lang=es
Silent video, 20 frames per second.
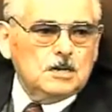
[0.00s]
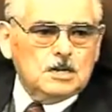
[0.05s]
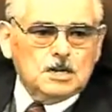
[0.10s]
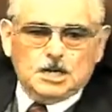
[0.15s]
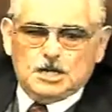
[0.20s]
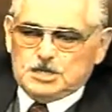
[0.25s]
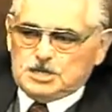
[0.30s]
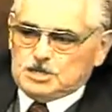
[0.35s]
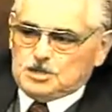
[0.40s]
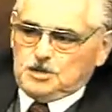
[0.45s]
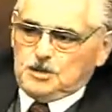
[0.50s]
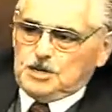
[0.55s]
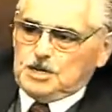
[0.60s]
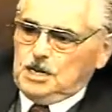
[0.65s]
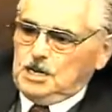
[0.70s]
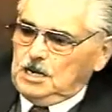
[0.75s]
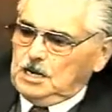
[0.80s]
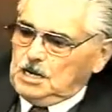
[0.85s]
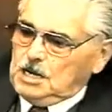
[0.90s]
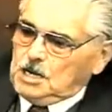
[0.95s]
La
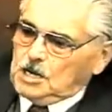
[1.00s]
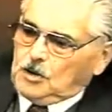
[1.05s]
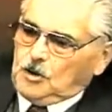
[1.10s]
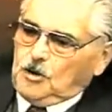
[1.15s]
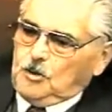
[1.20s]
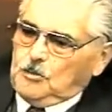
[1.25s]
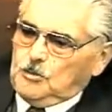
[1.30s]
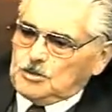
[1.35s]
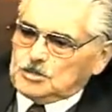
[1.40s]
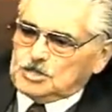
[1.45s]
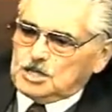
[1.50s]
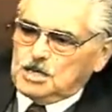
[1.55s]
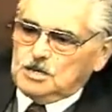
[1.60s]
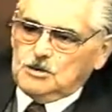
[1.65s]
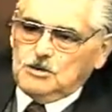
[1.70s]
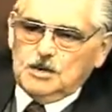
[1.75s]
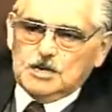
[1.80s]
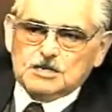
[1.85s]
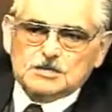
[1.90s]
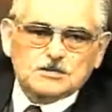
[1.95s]
historia, cómo
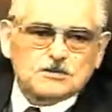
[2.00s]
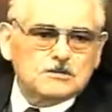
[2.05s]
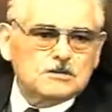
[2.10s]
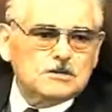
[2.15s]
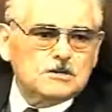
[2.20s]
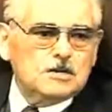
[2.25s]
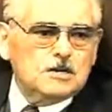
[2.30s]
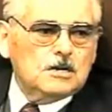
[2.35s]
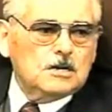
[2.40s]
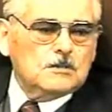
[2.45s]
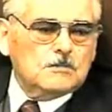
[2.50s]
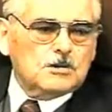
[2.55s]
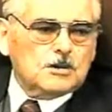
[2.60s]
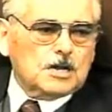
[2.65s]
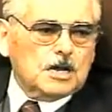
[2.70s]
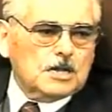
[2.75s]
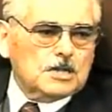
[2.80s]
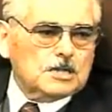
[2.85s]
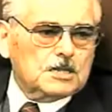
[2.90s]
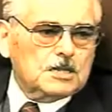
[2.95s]
salió eso.
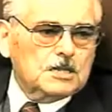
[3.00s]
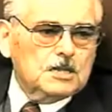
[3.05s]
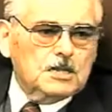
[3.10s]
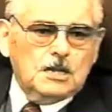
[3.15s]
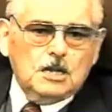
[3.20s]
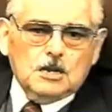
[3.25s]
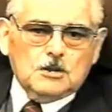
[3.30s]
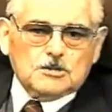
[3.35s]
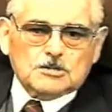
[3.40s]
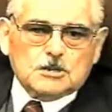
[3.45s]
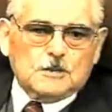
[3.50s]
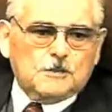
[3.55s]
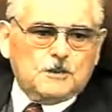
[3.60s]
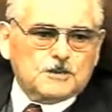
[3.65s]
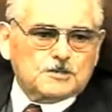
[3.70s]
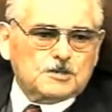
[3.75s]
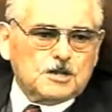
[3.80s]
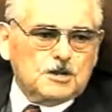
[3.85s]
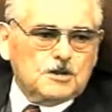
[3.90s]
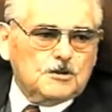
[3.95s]
Porque los
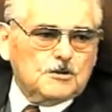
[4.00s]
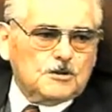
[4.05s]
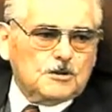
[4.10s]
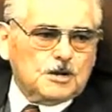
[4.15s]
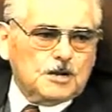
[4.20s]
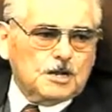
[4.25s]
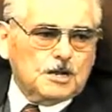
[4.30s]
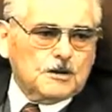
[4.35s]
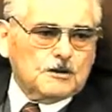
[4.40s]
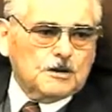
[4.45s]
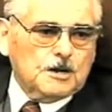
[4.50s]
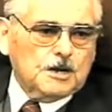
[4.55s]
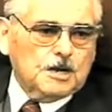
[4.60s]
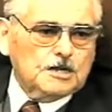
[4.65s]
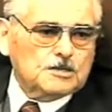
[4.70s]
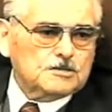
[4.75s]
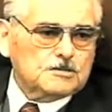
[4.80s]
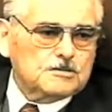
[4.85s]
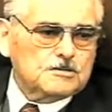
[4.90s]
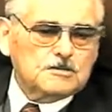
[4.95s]
apóstoles no creyeron en
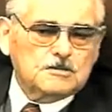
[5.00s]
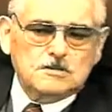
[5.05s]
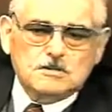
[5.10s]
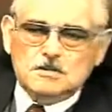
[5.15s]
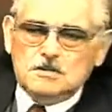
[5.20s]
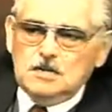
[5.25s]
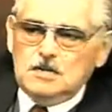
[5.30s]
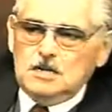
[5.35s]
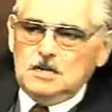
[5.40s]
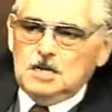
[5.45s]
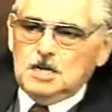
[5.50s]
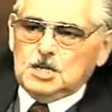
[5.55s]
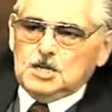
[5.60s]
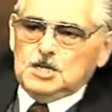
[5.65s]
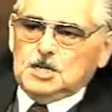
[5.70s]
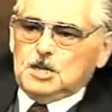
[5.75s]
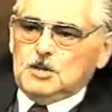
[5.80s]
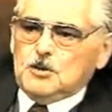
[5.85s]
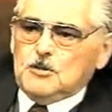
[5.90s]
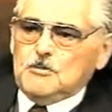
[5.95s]
eso.
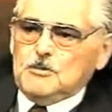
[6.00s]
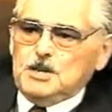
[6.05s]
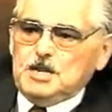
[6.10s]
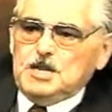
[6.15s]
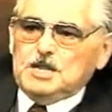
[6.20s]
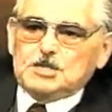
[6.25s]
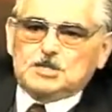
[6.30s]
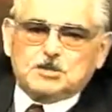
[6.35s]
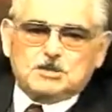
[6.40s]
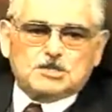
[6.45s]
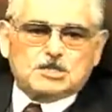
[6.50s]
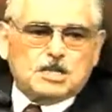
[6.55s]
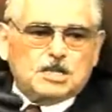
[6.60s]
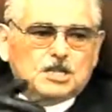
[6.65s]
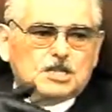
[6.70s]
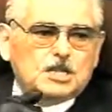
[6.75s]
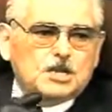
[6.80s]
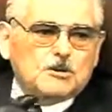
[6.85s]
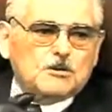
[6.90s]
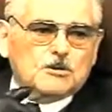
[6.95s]
Ni los ministros
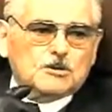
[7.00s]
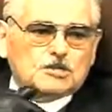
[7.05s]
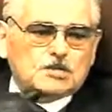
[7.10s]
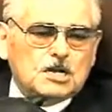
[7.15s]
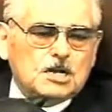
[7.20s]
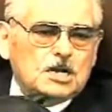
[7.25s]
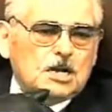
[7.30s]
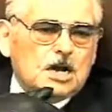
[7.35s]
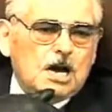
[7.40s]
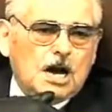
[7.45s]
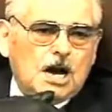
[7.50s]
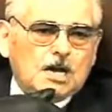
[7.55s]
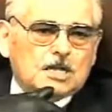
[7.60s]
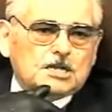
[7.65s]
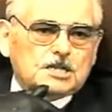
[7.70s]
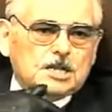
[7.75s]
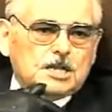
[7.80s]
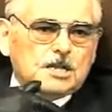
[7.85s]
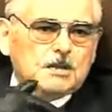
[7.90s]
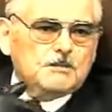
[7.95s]
antiguos
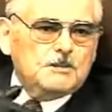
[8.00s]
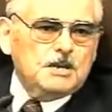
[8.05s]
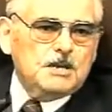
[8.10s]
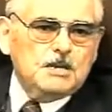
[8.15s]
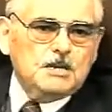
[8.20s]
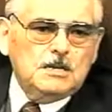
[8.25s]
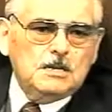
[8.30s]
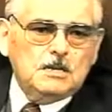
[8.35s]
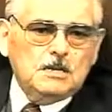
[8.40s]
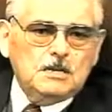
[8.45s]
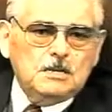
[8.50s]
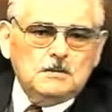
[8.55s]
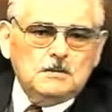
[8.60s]
antes de mí.